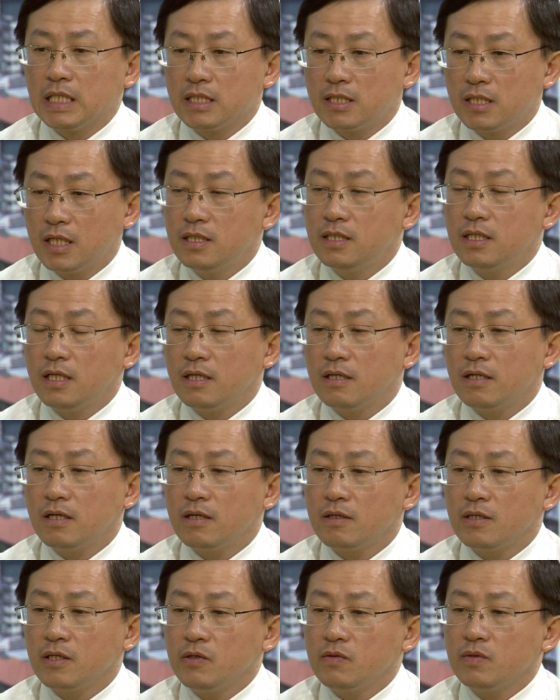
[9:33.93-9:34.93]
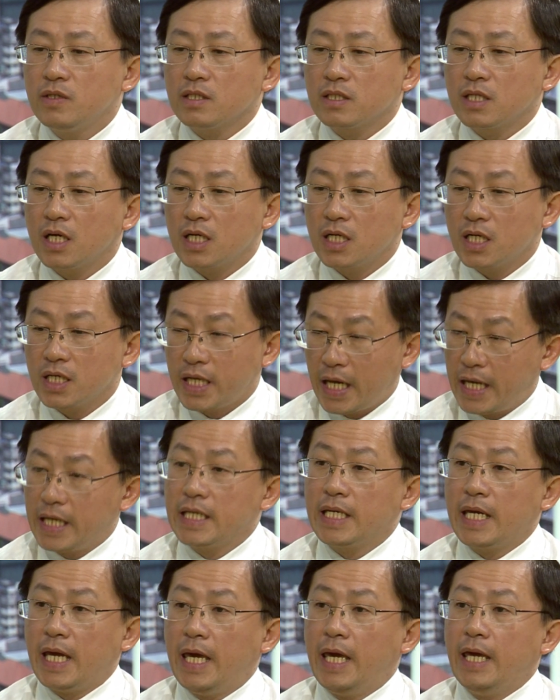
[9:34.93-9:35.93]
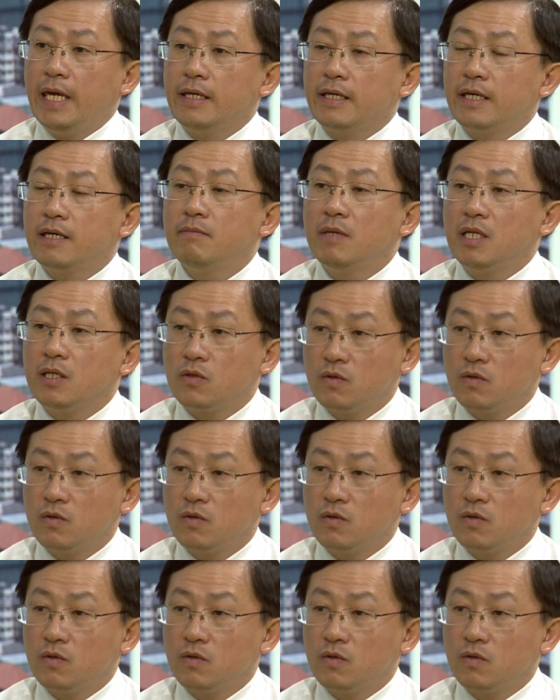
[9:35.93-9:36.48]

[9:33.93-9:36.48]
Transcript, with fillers: chính uh, hiểu được thật là cặn kẽ cái bệnh